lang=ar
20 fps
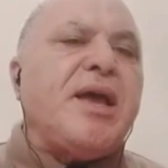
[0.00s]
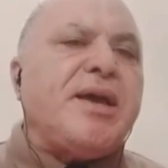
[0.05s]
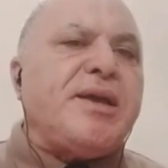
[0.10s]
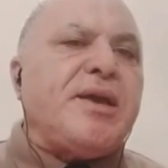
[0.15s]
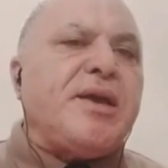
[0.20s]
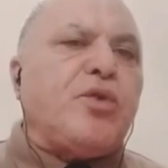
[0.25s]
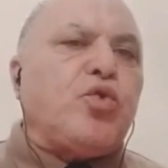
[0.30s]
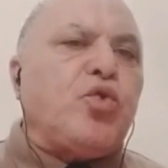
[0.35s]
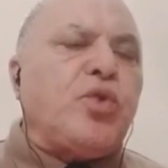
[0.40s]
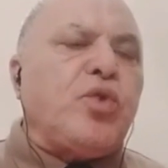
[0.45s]

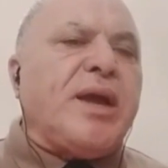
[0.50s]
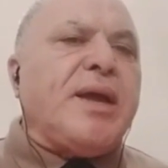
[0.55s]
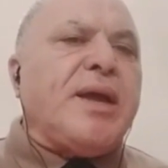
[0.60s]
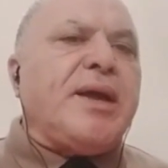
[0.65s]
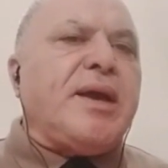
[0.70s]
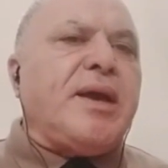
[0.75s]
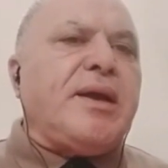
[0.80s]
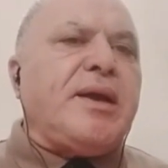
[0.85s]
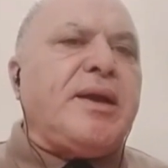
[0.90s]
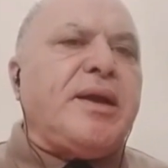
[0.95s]
يكون
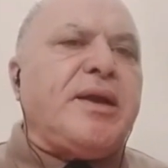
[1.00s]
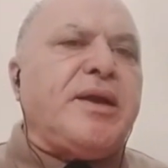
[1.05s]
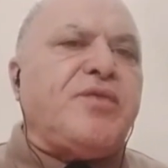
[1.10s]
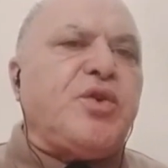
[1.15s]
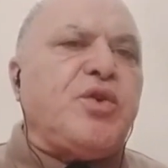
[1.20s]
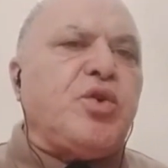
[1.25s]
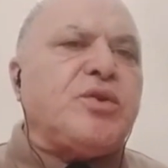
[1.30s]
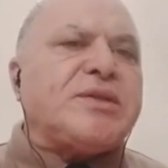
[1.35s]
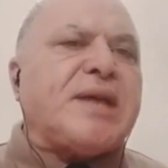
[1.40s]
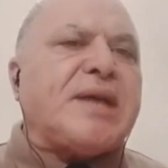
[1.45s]

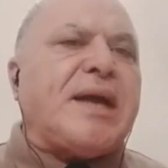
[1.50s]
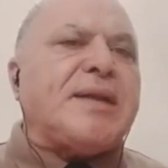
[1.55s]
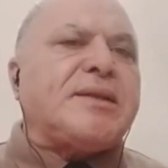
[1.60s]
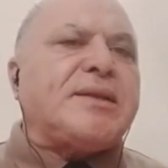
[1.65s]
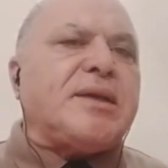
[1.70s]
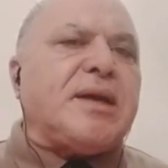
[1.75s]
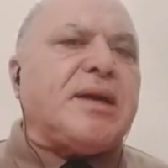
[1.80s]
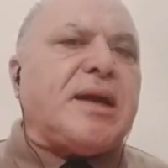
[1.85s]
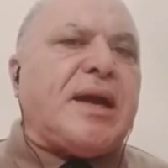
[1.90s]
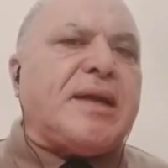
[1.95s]
الفيروس
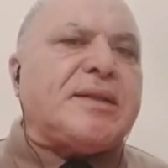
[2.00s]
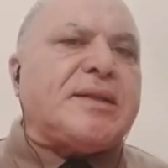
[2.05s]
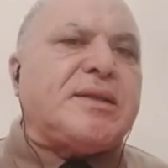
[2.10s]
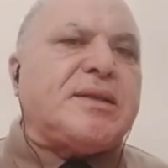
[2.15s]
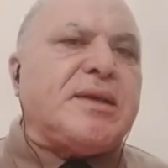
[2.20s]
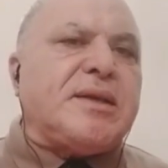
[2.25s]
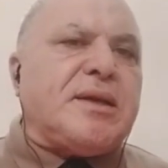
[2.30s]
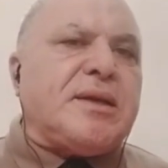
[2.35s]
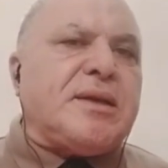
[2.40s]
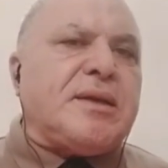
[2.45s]
قد
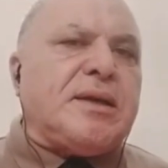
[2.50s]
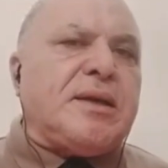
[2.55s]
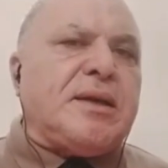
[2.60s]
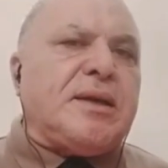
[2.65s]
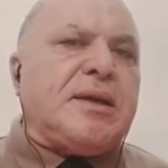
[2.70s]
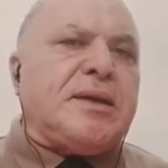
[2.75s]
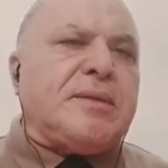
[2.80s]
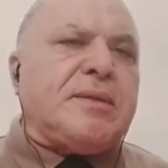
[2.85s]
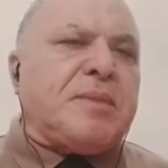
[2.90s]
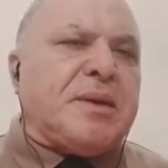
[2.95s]
قد
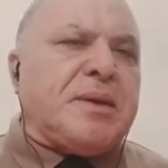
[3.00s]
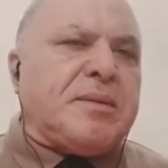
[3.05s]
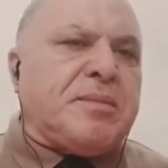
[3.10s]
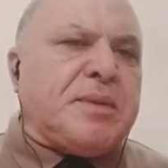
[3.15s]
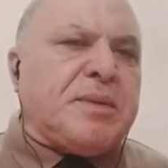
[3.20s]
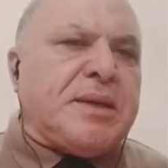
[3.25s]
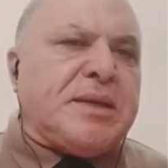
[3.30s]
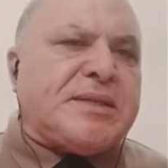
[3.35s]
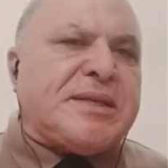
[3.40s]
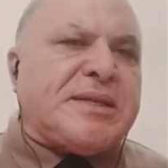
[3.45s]

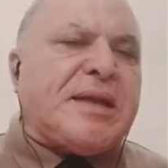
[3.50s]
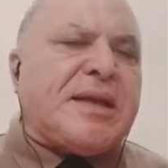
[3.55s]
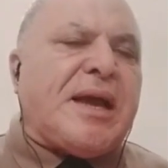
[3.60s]
آه،